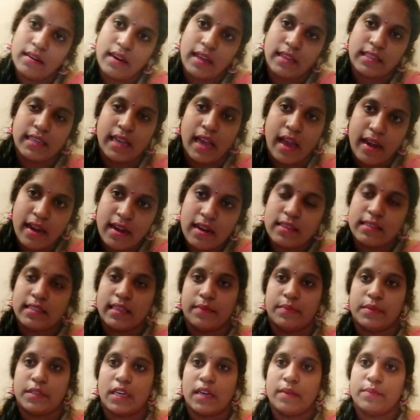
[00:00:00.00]
నా ఛానల్ని
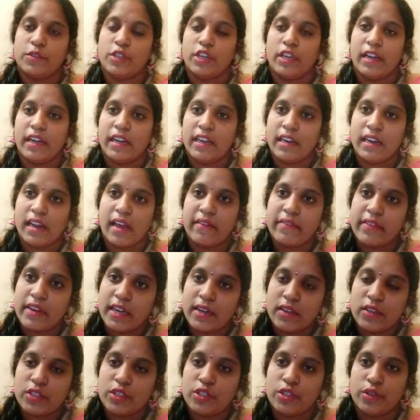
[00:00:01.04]
సబ్స్క్రైబ్ చేయండి నా
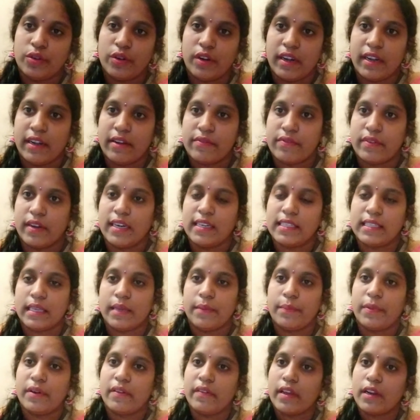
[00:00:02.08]
వీడియోస్ చూడండి ఫ్రెండ్స్
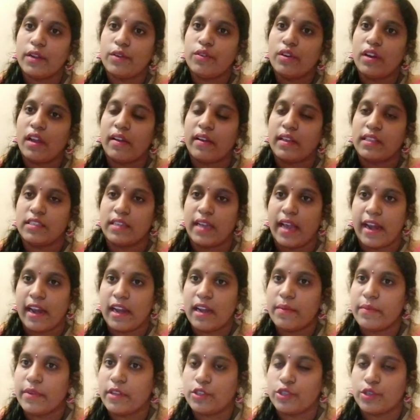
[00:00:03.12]
ఇప్పటి వరకు నా
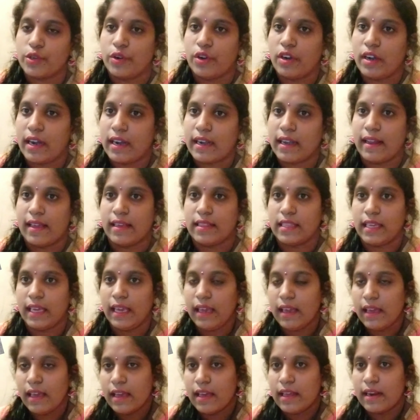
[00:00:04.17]
ఛానల్ మీరు చూడనట్లయితే
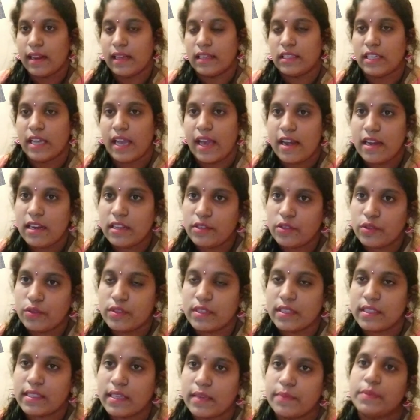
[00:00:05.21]
నా ఛానల్ని
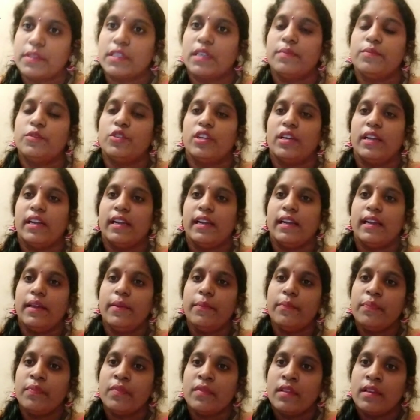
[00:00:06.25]
చూసి సబ్స్క్రైబ్ చేయండి
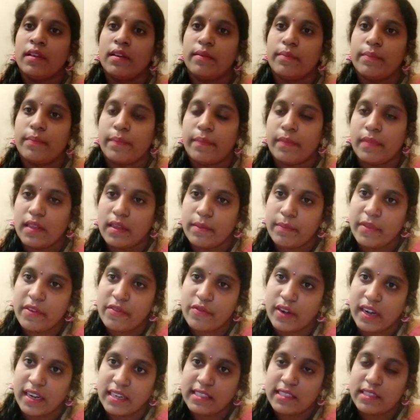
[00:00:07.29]
మీ
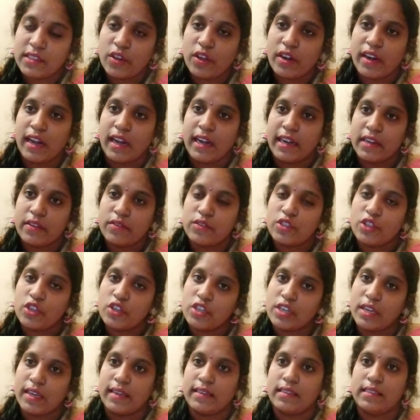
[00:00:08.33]
ఫ్రెండ్స్తో రిలేటివ్స్తో
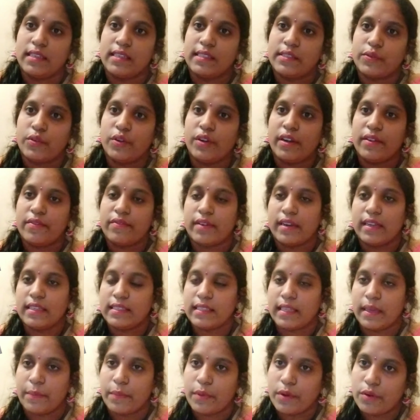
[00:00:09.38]
షేర్ చేసుకోండి
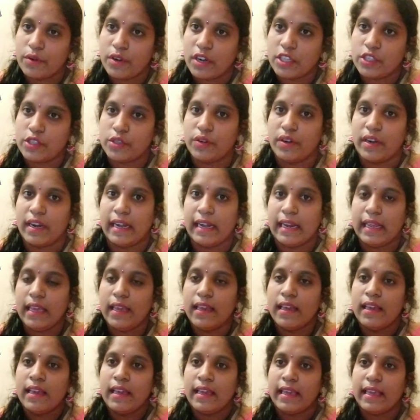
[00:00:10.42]
ఫ్రెండ్స్ తప్పకుండా చూడండి
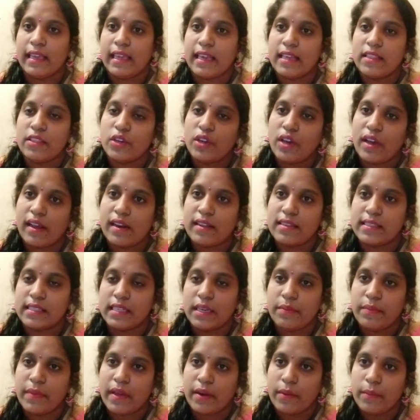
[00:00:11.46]
ఇంకెందుకు
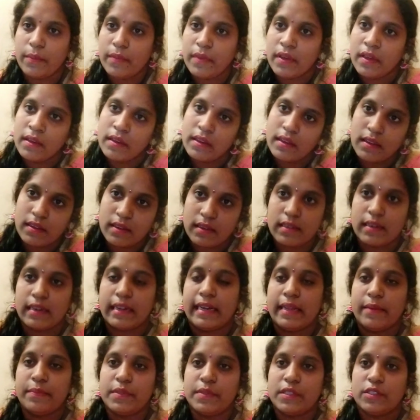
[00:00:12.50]
ఆలస్యం మనం
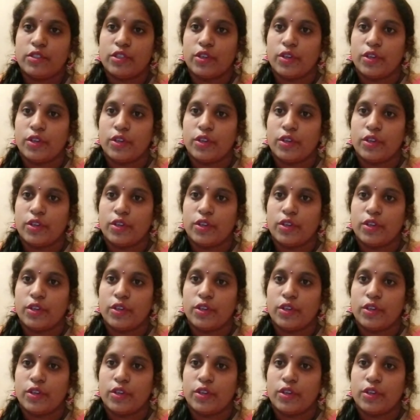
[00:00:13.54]
టిప్స్